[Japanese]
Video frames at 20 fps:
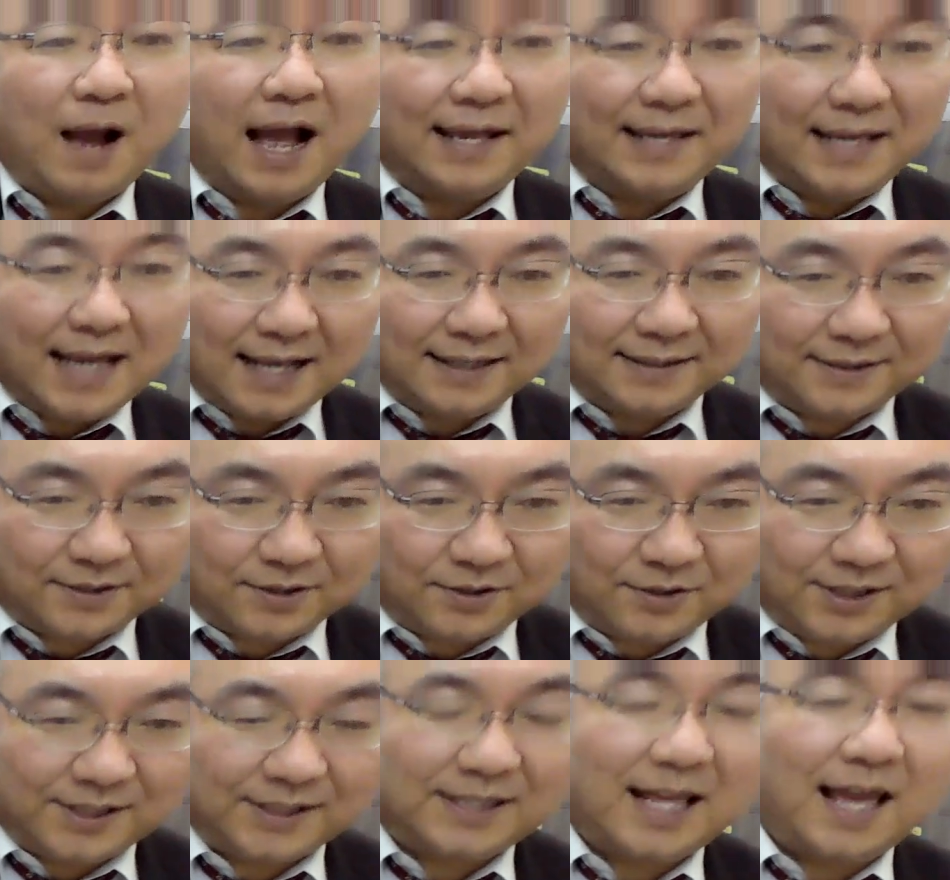まあ、安
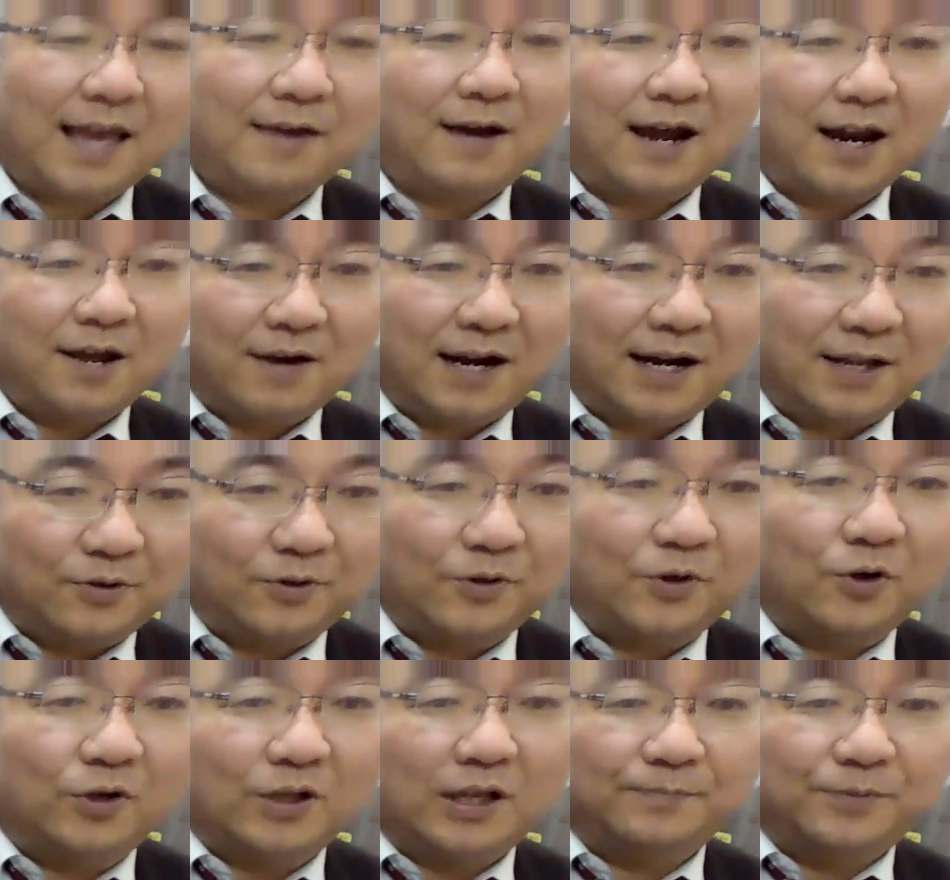くして我々の
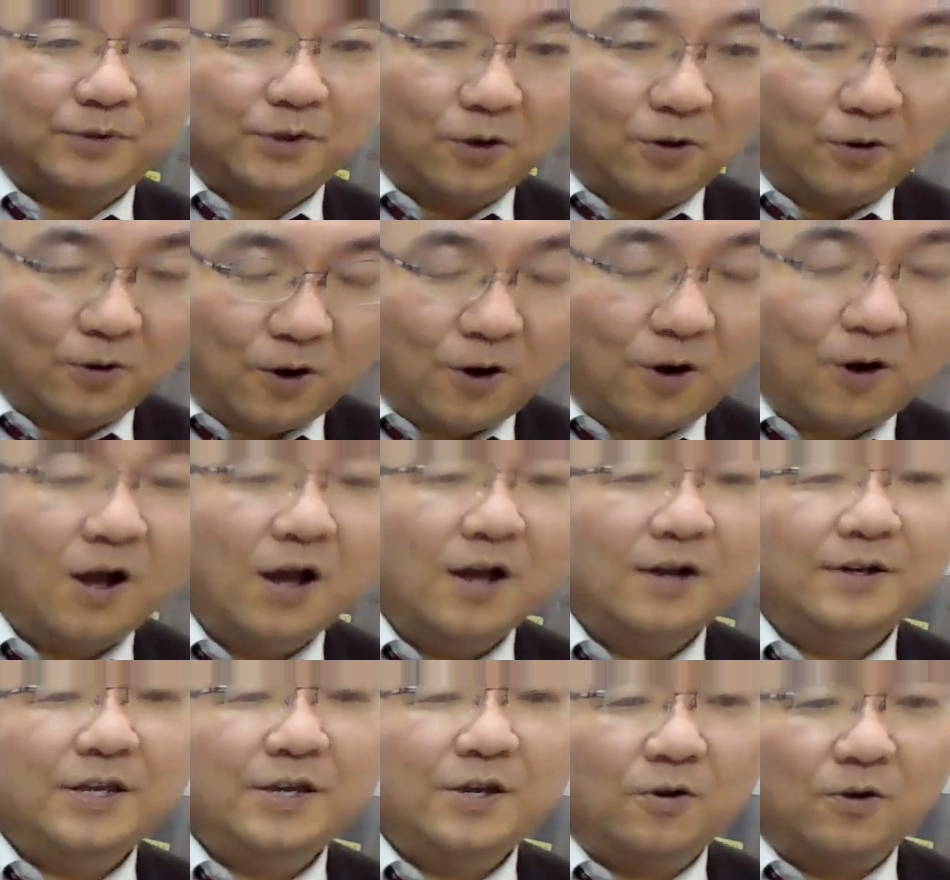ようなプロを
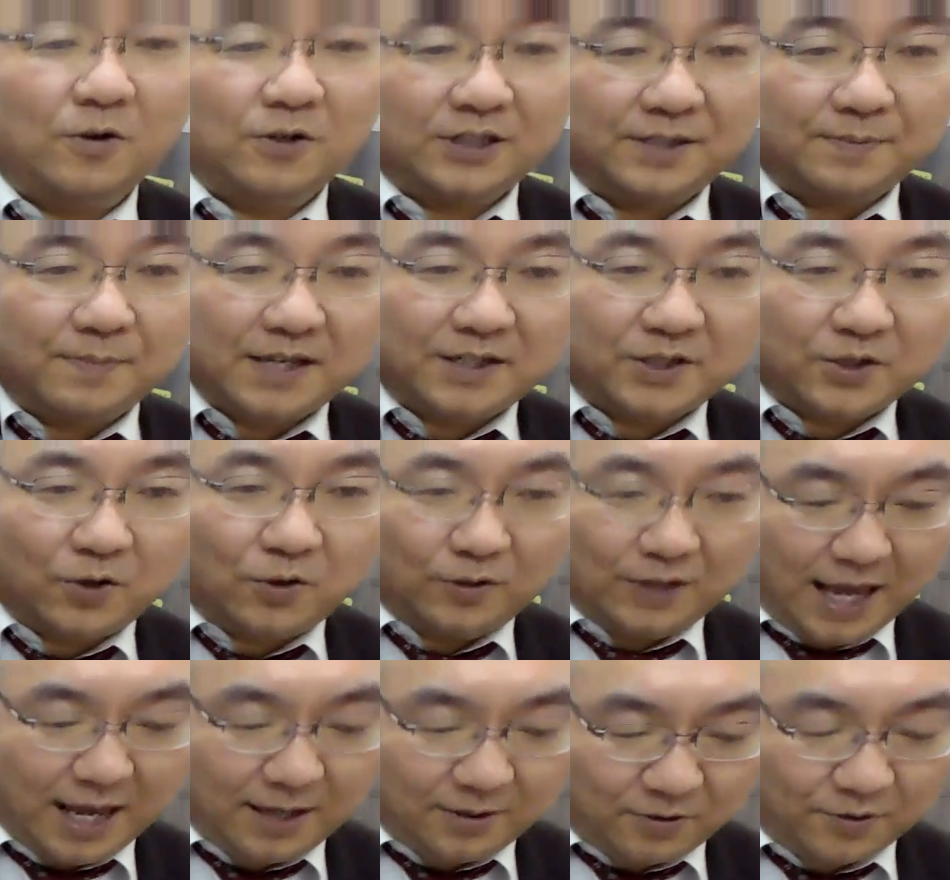利用しましょう
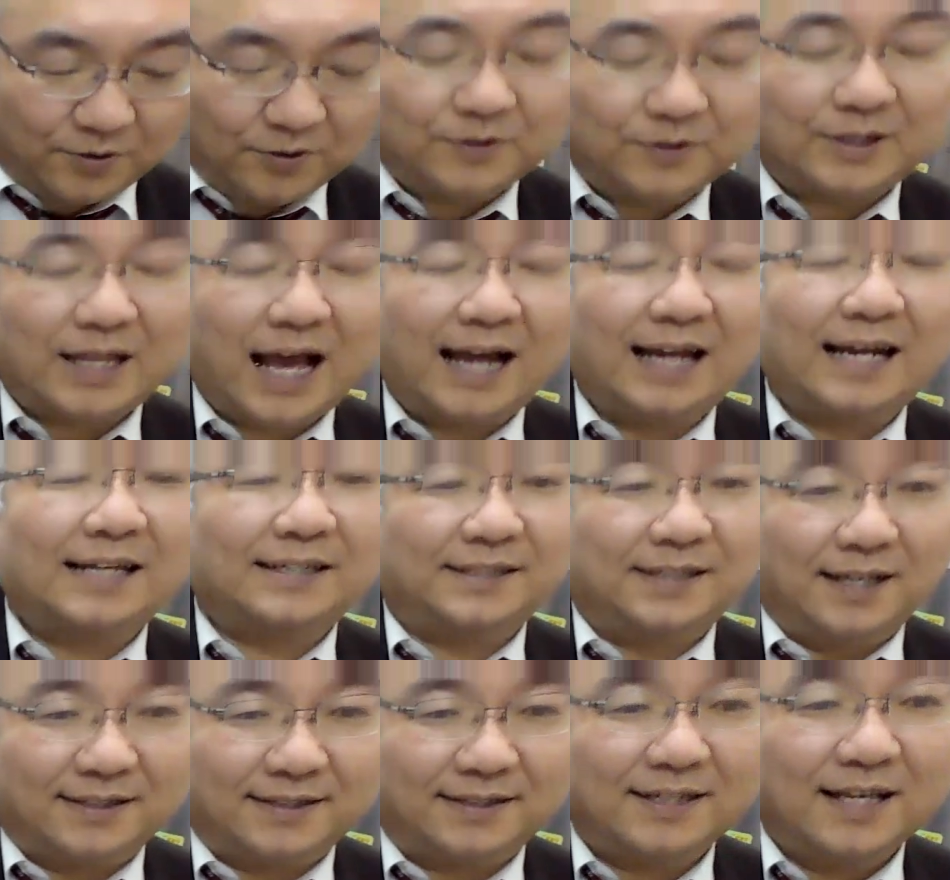ねというふうな話
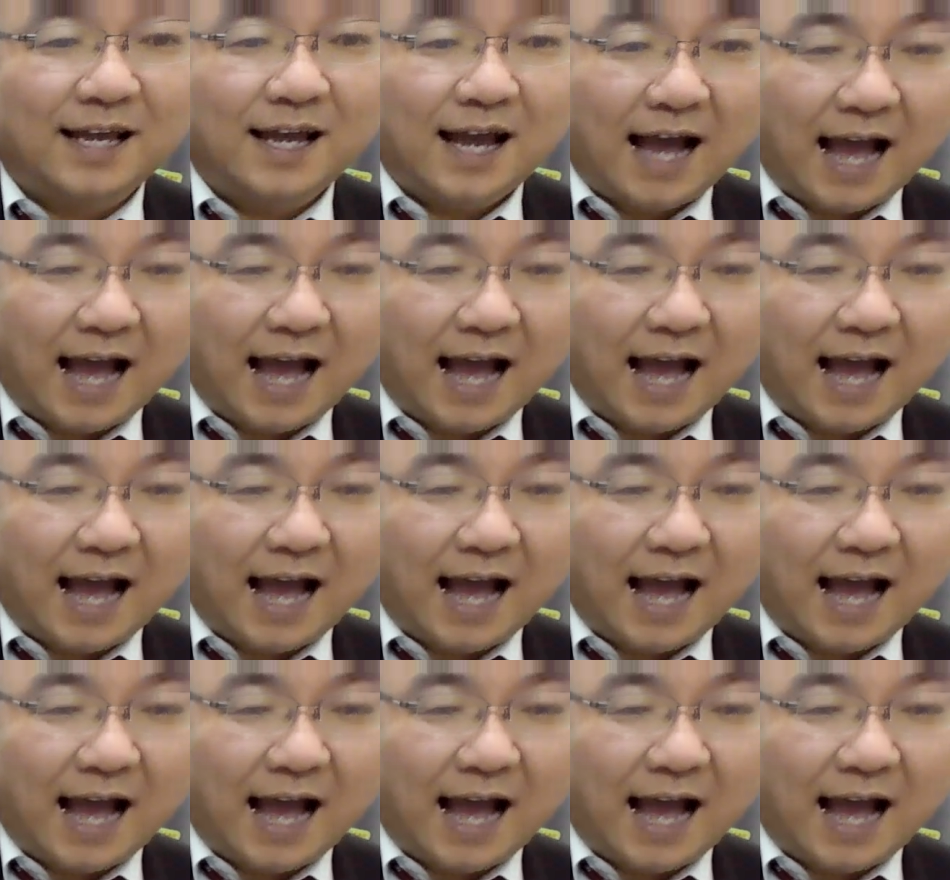です。